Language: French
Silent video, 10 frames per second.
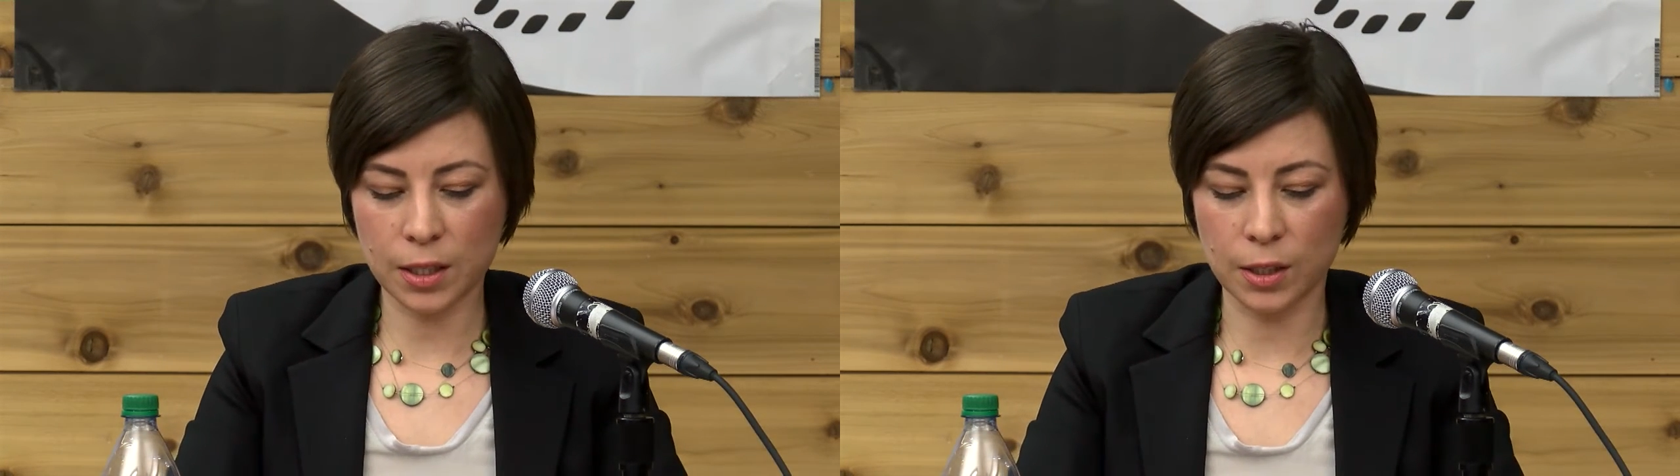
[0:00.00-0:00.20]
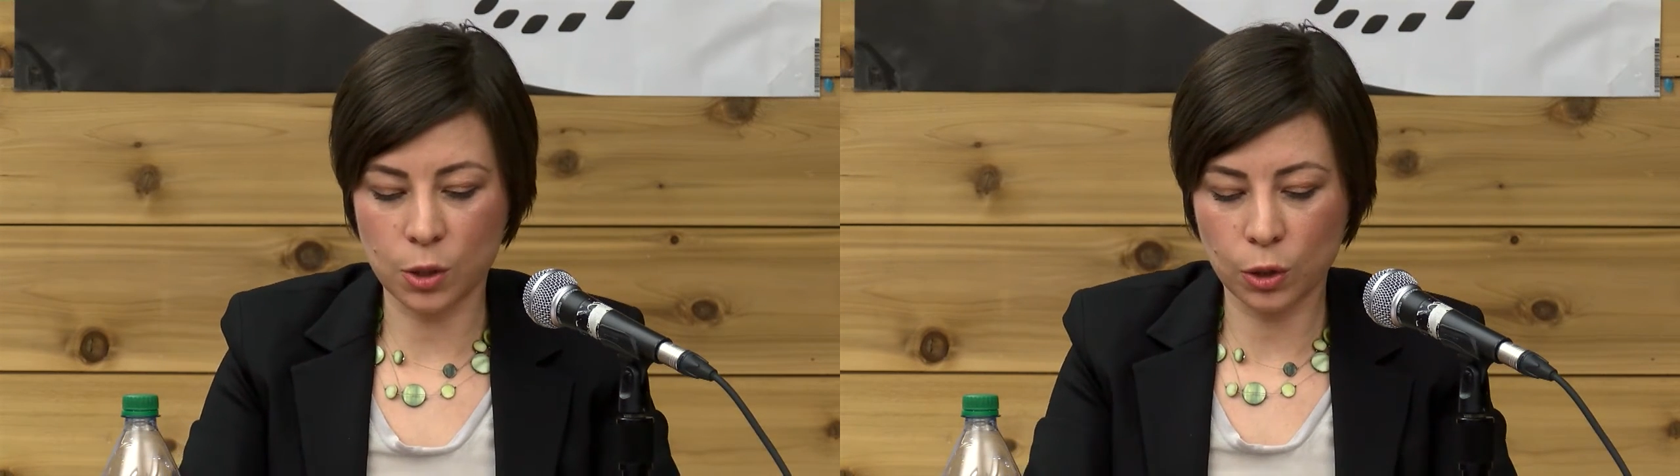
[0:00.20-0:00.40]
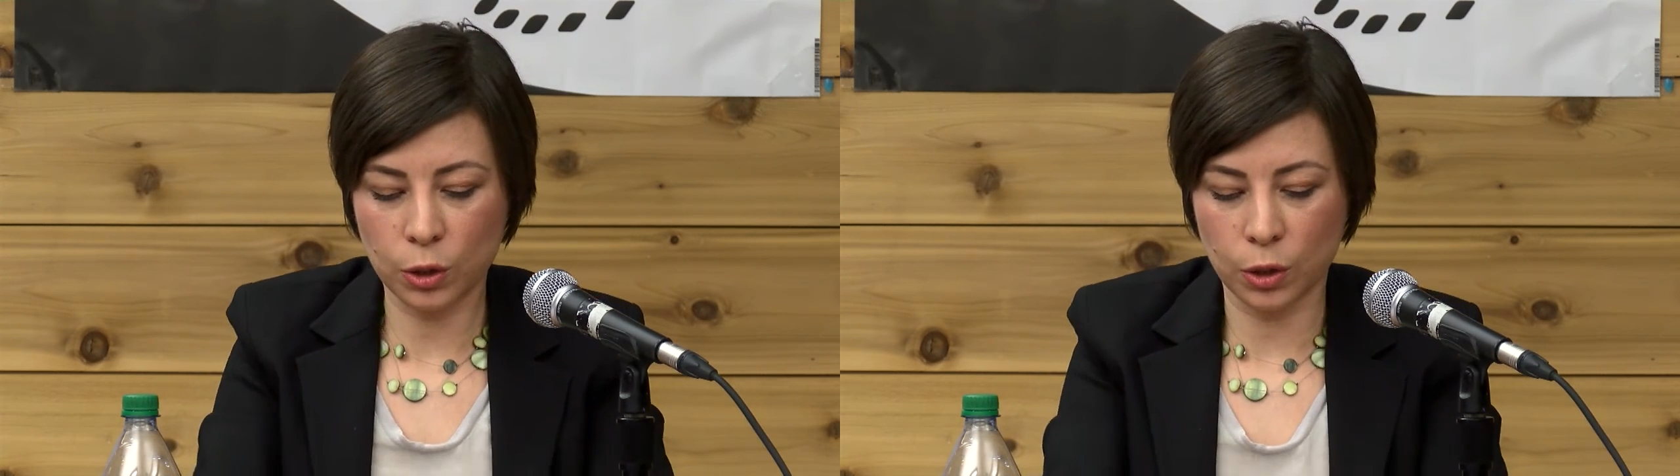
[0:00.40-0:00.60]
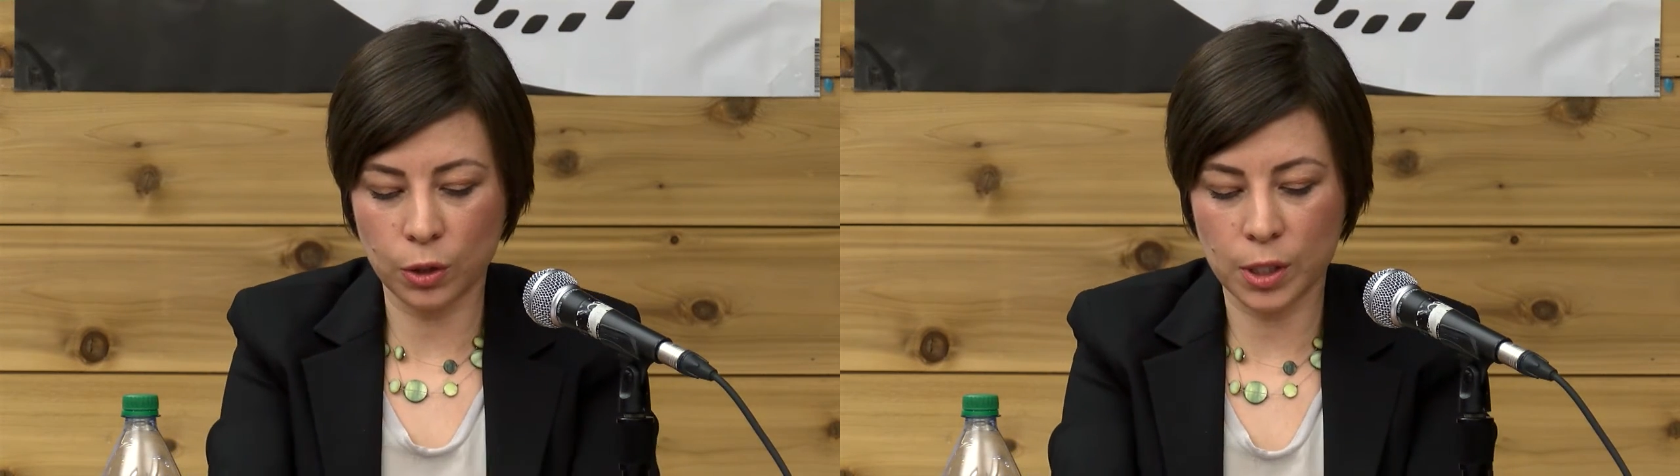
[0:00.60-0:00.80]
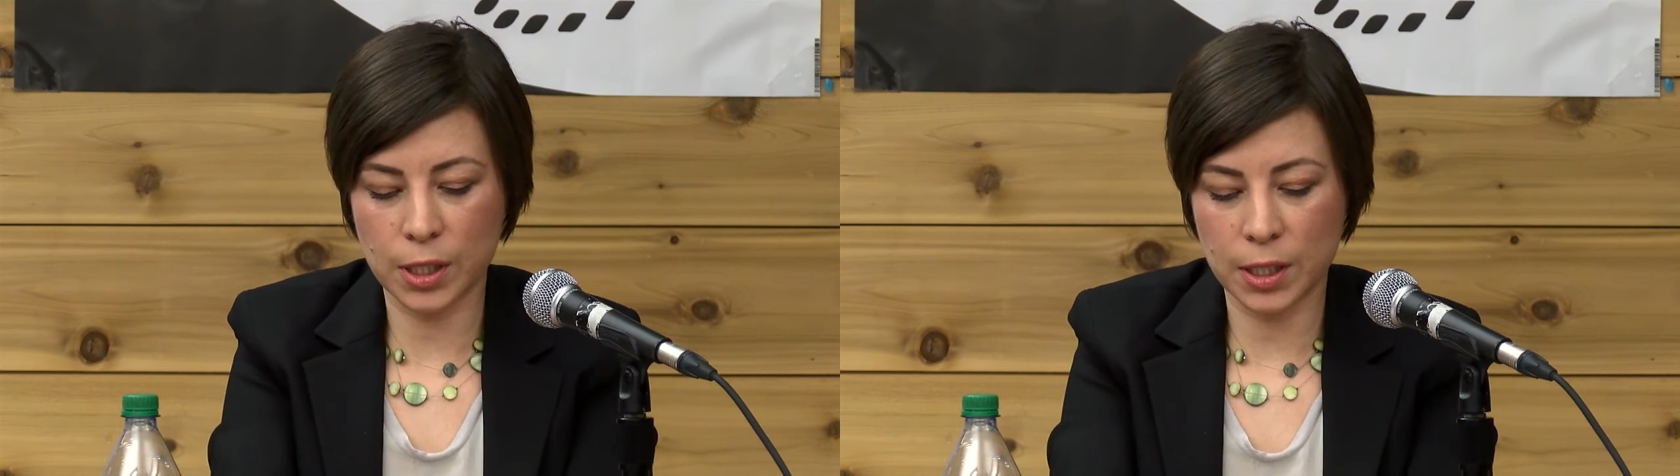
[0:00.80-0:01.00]
c'est sûr
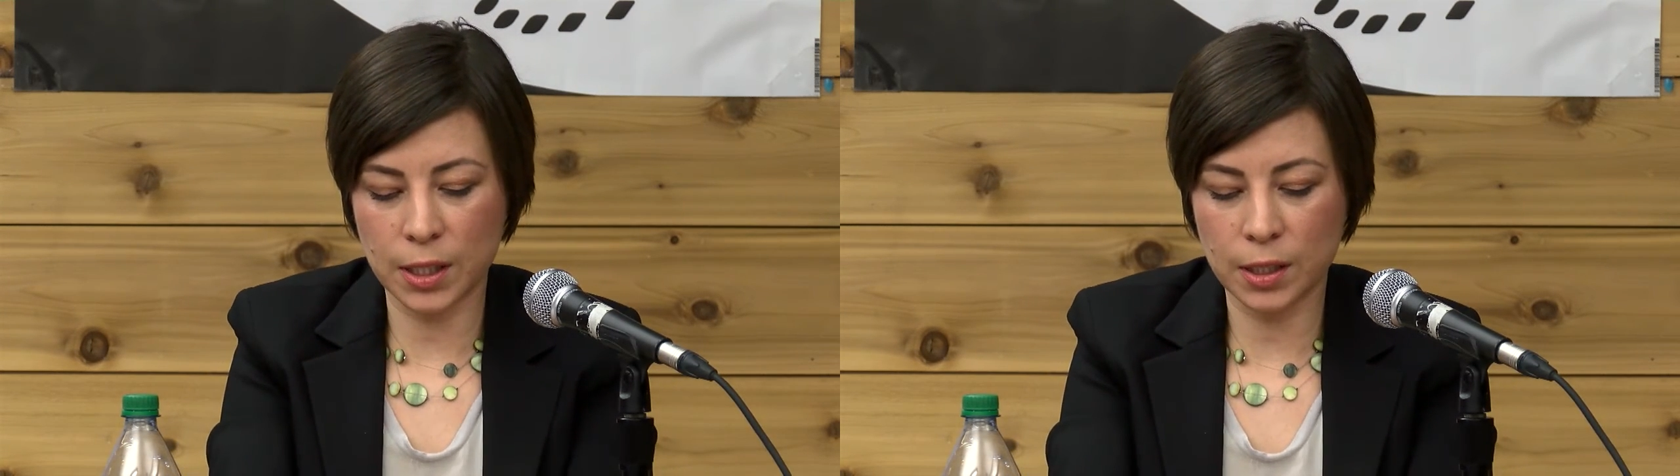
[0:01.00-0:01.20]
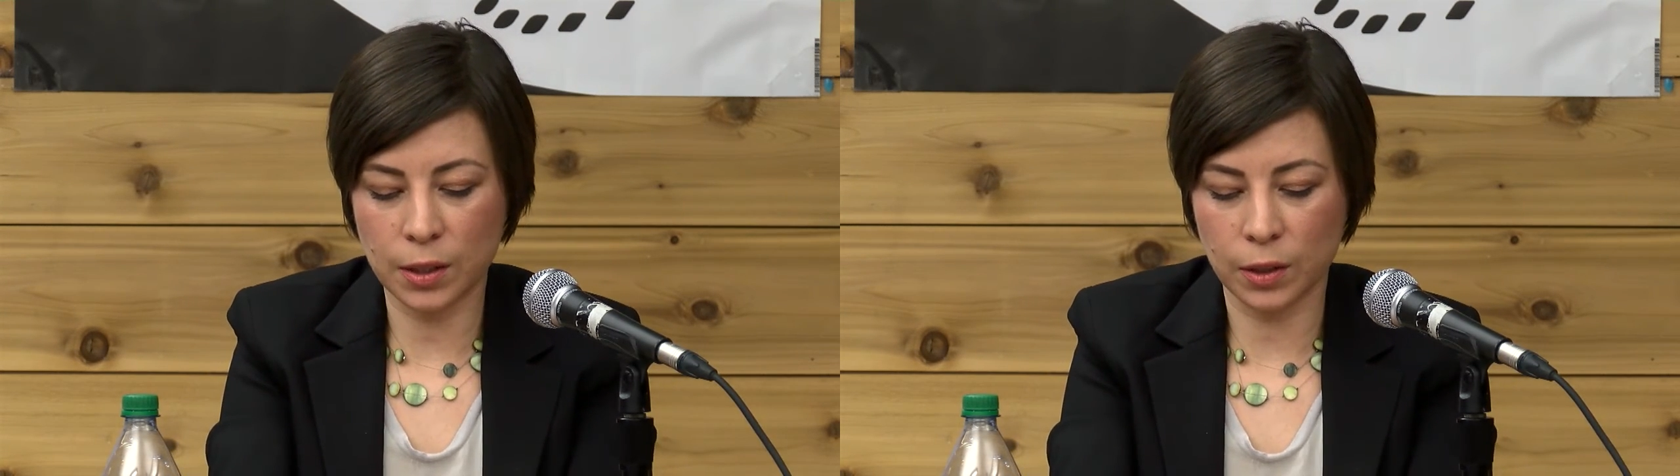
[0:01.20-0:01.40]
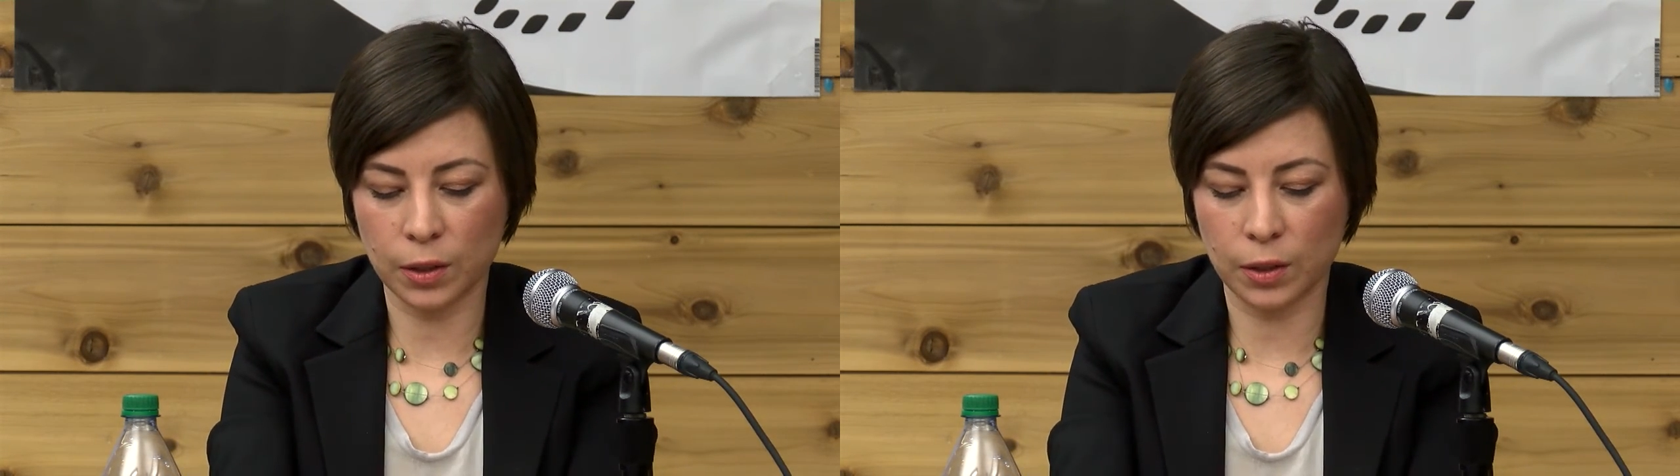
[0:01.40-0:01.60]
que si euh,